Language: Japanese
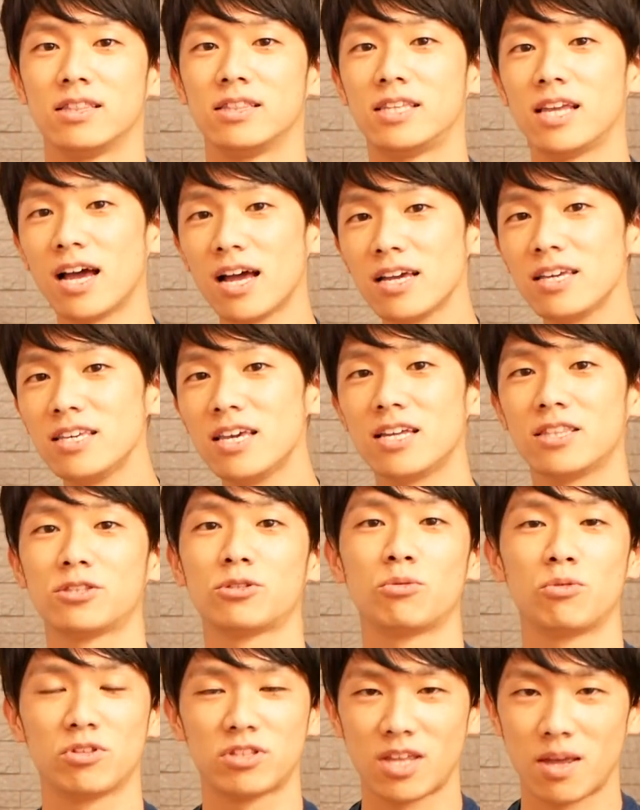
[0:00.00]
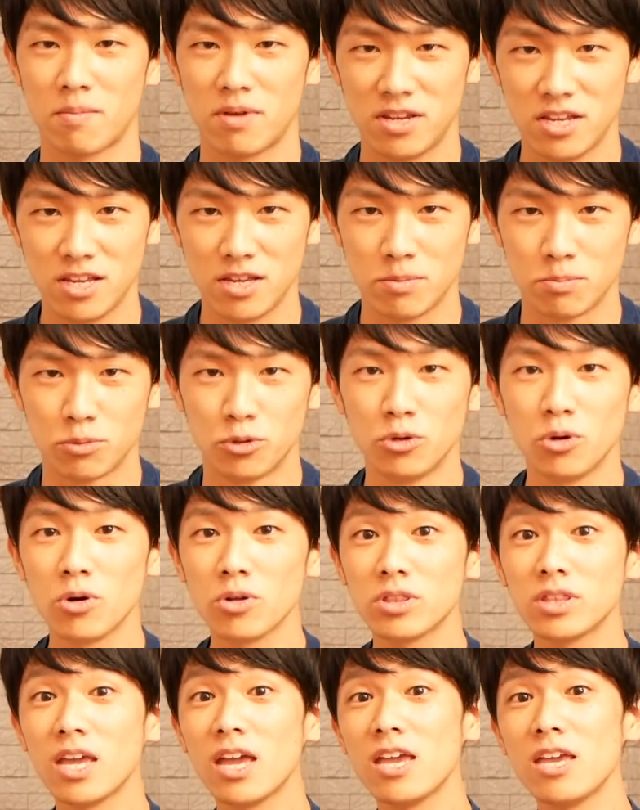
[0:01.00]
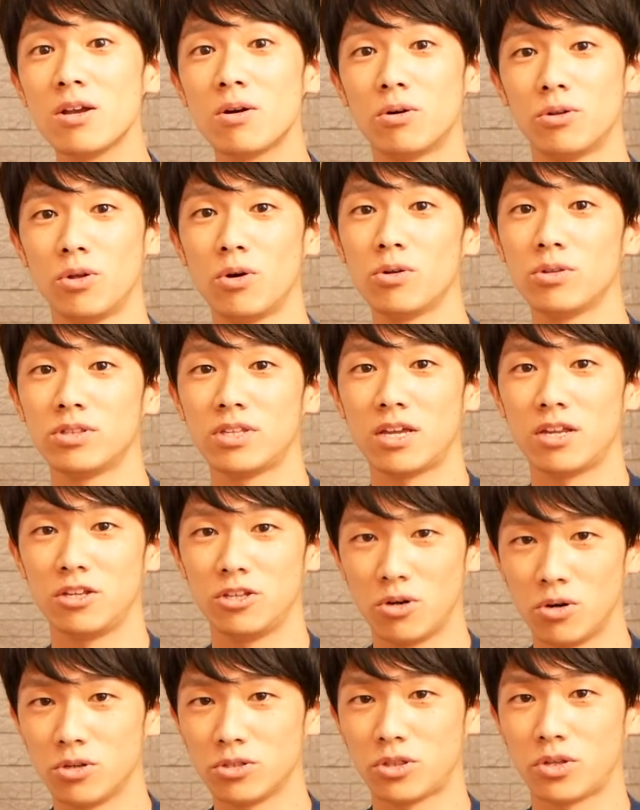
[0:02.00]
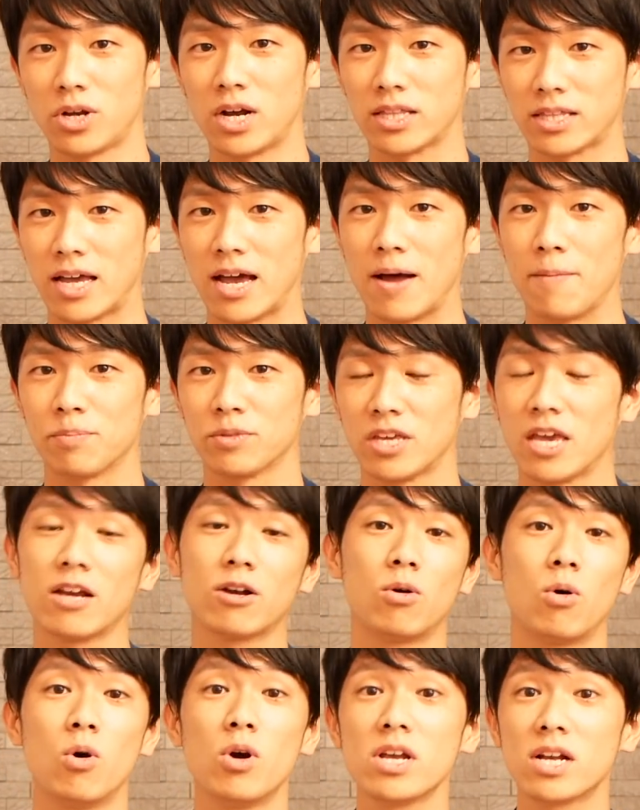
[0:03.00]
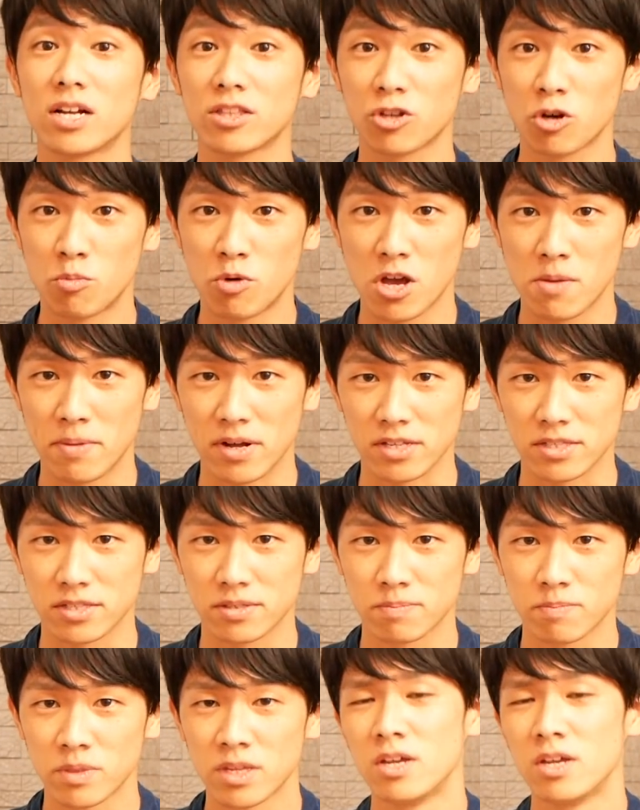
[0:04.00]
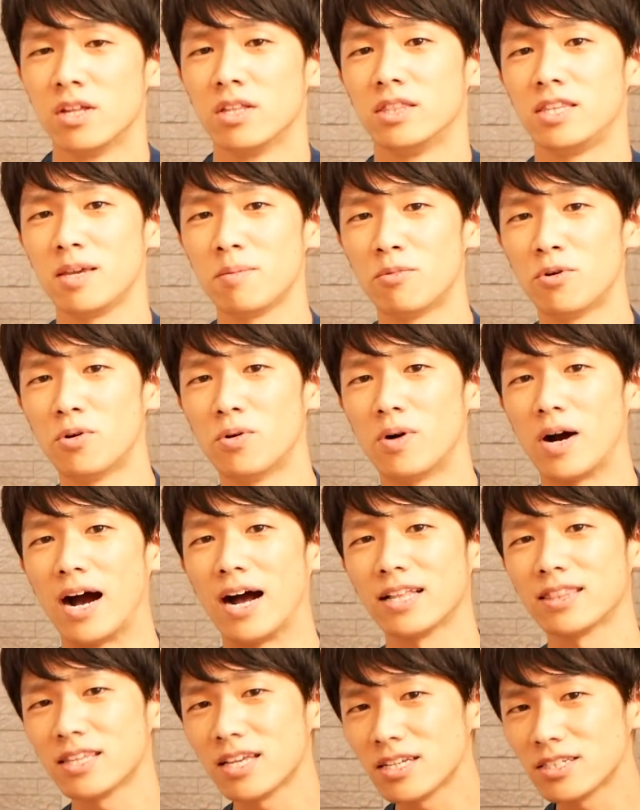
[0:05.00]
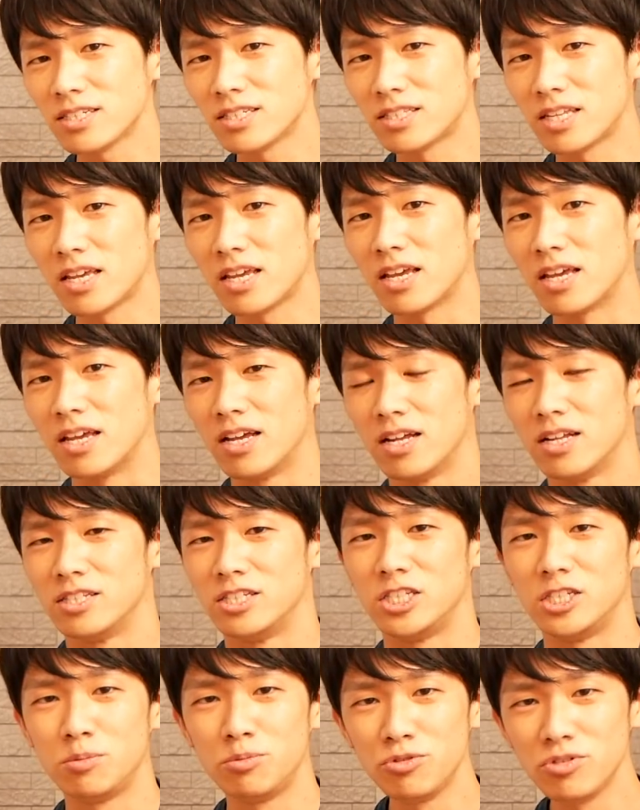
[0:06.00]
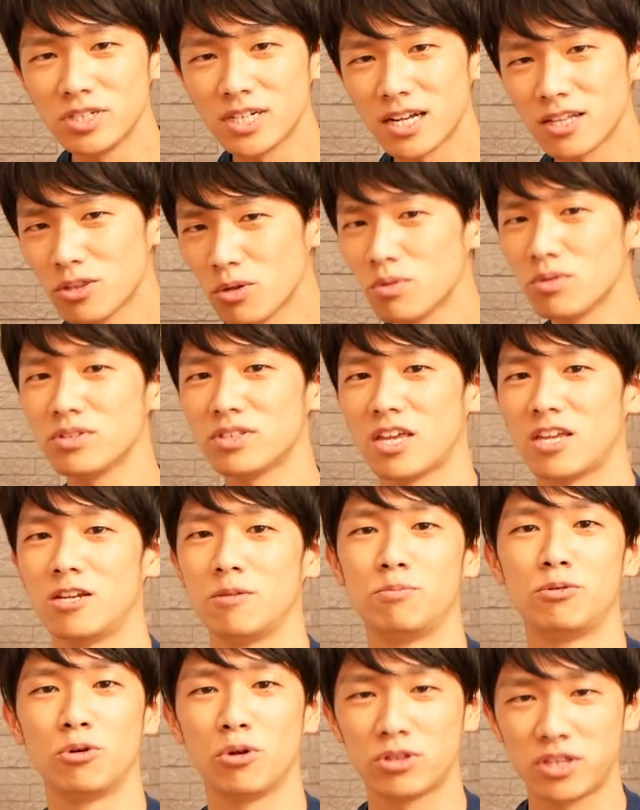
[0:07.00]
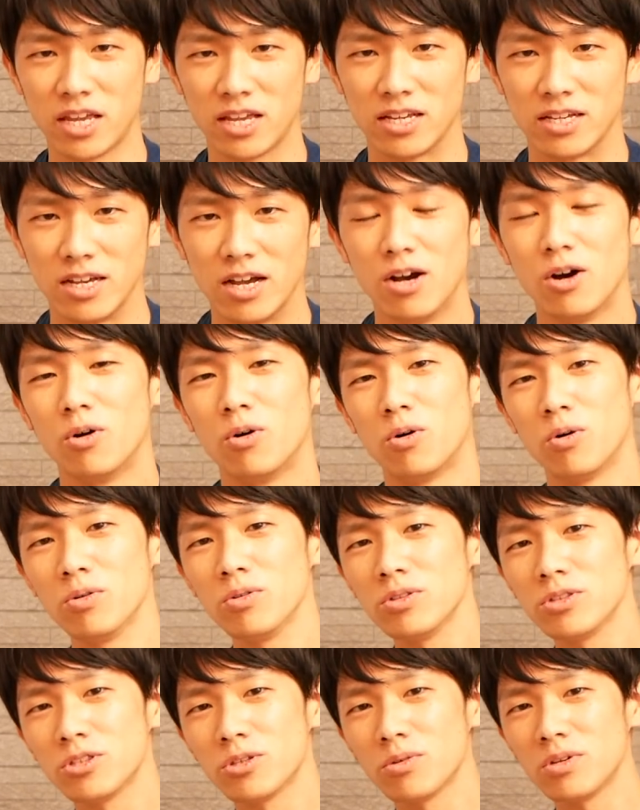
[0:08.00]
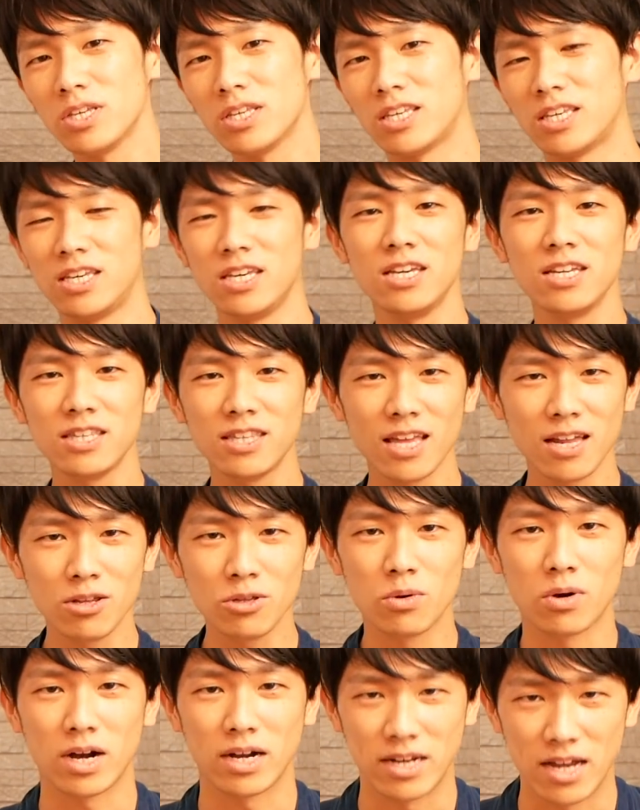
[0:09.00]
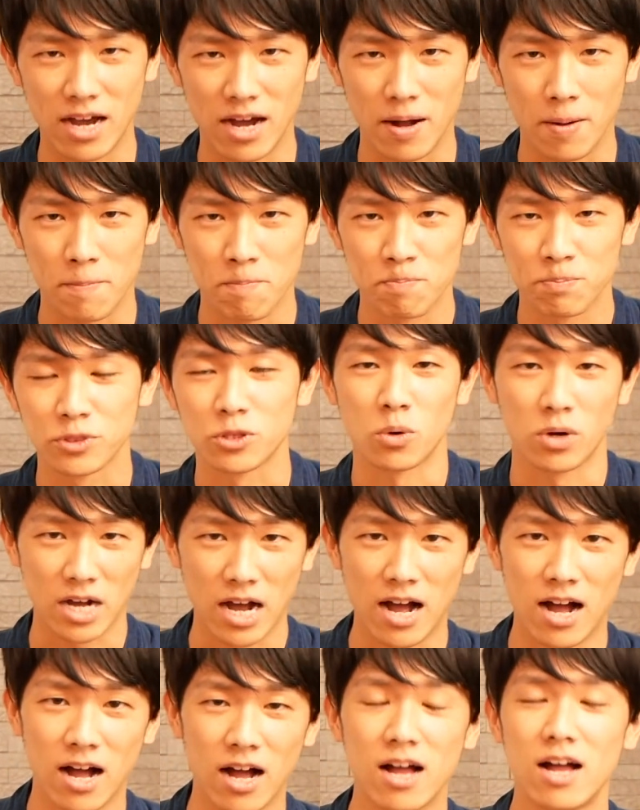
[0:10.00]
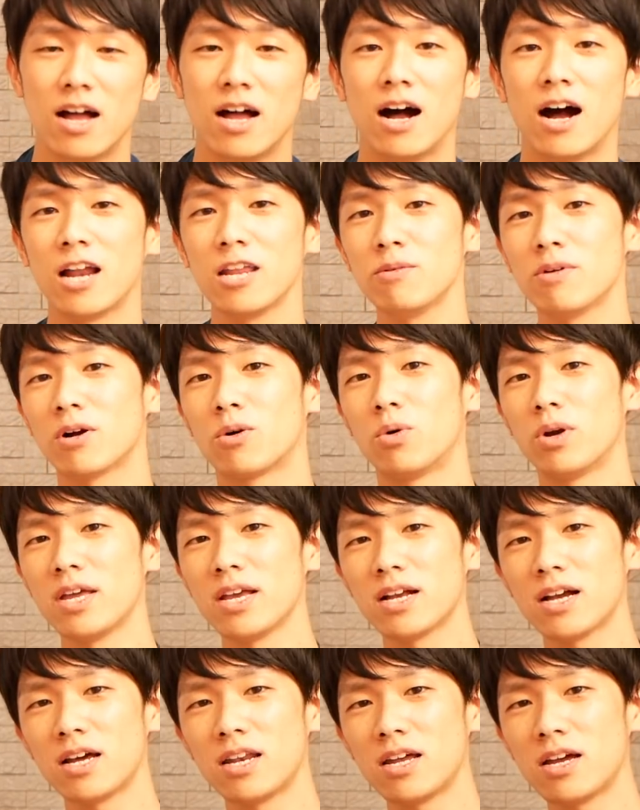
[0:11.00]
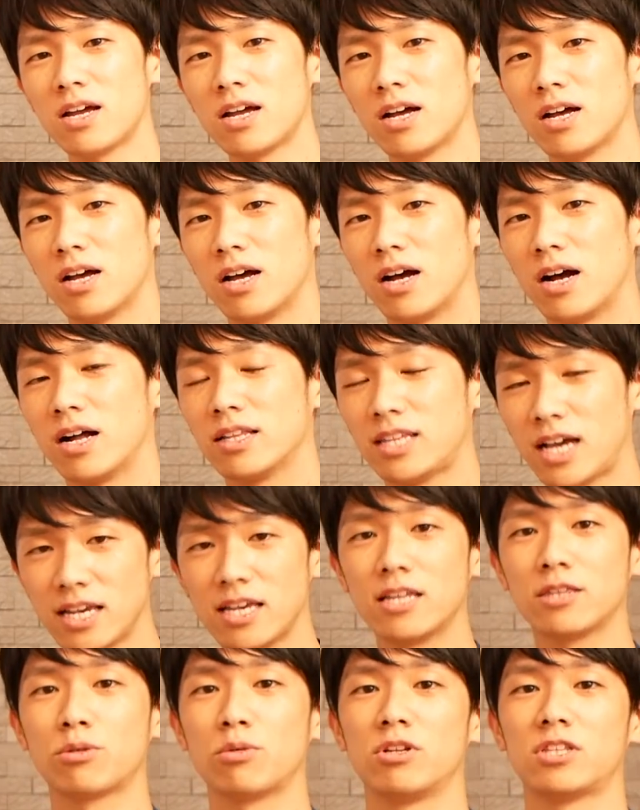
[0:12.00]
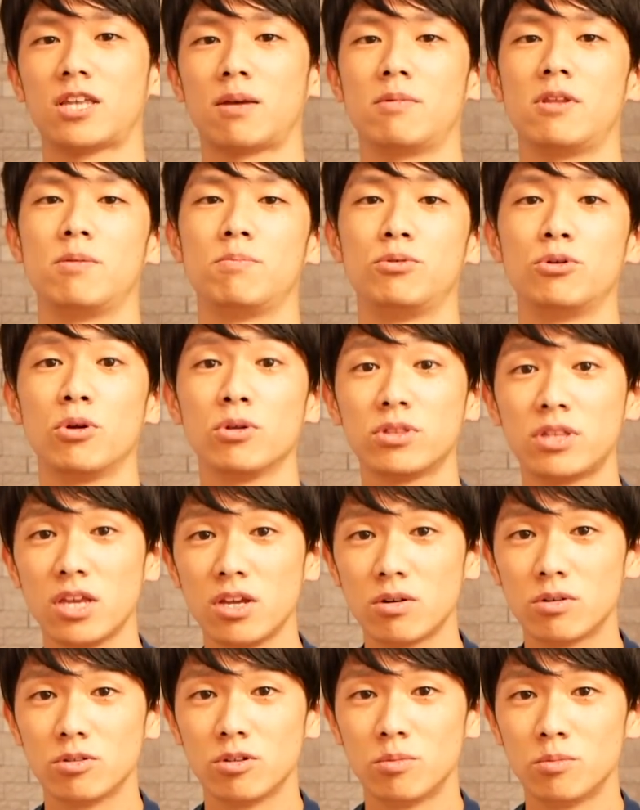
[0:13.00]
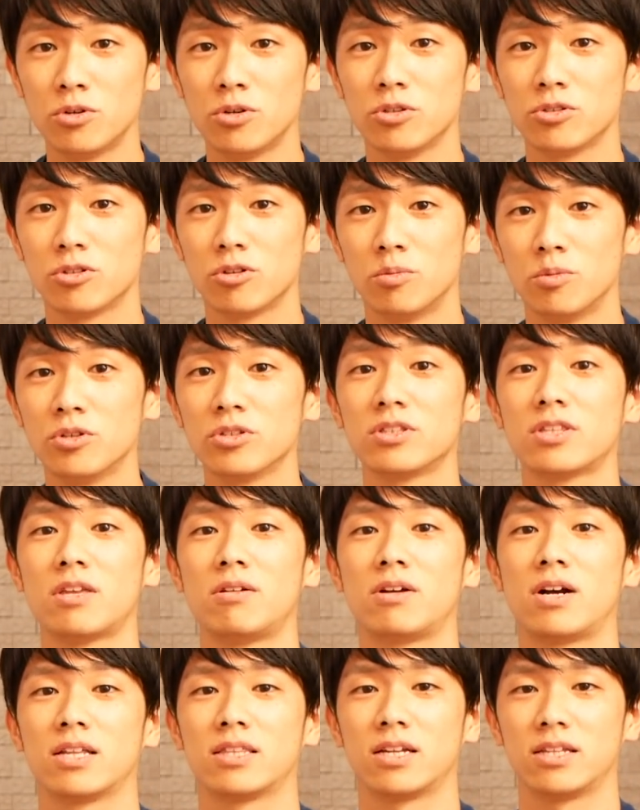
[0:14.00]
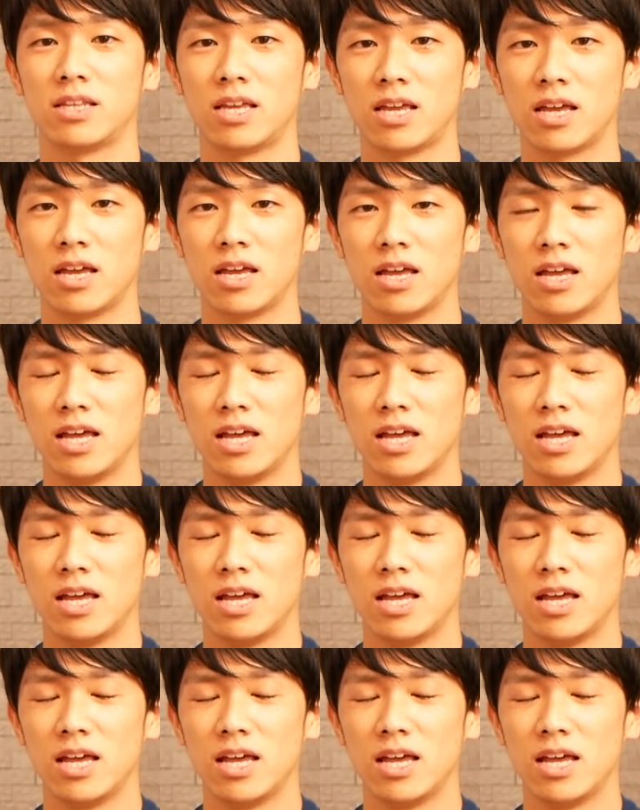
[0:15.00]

ダイエットのためにプロテインを飲んでるよって方結構多いかと思いますでも果たして自分が飲んでいるプロテイン本当に効いてるのかなとかあるいはこれからあダイエットのためにプロテインを飲もうと思ってる方で